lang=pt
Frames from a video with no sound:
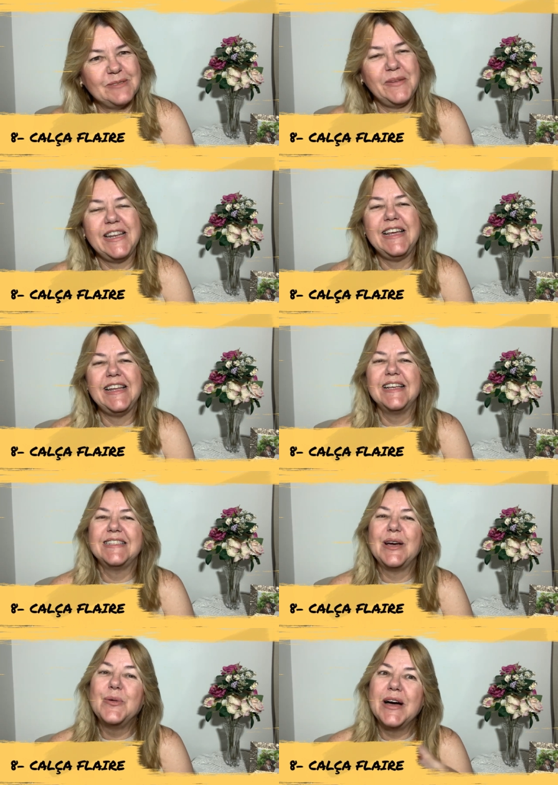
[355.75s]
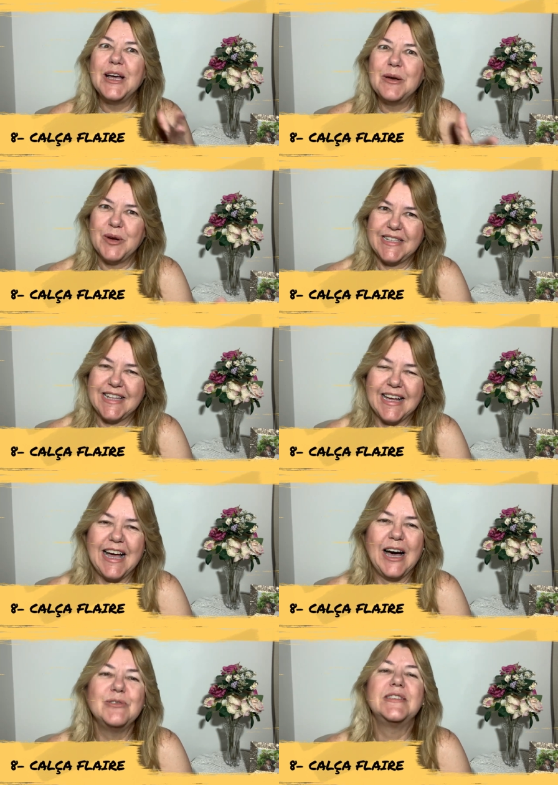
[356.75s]
Meninas, eu amo essa
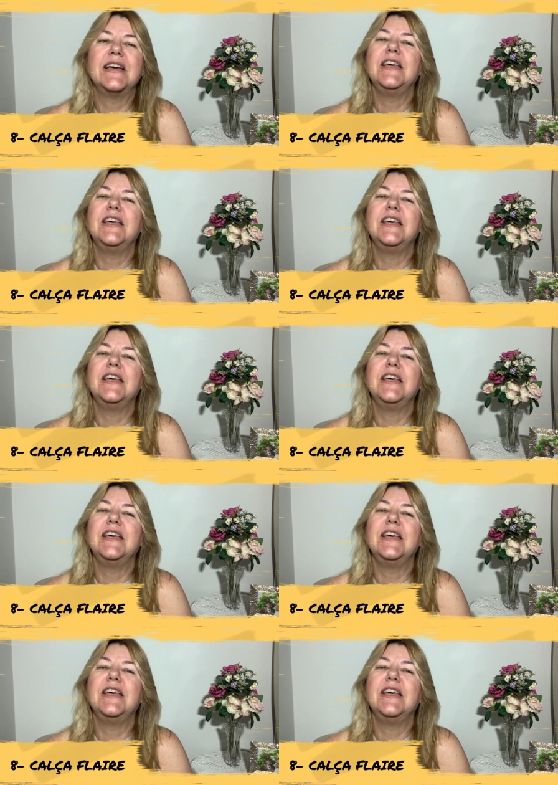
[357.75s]
calça,